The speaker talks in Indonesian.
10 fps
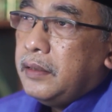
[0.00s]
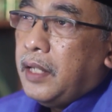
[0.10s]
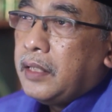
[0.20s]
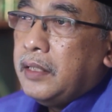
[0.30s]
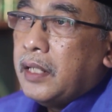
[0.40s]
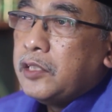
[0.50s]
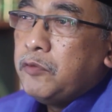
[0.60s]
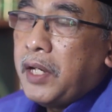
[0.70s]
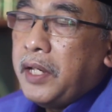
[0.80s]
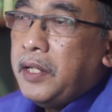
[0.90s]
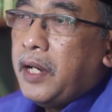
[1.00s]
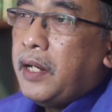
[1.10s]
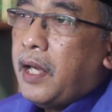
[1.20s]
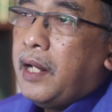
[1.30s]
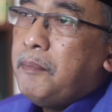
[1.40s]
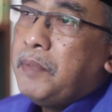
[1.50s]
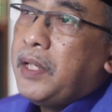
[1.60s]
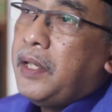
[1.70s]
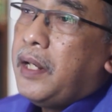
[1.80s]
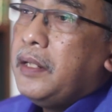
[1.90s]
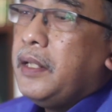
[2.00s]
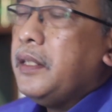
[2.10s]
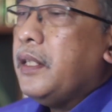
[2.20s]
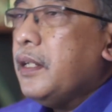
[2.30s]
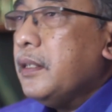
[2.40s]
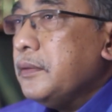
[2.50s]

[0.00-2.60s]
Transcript: yang tidak sesuai dengan alam pikiran kita.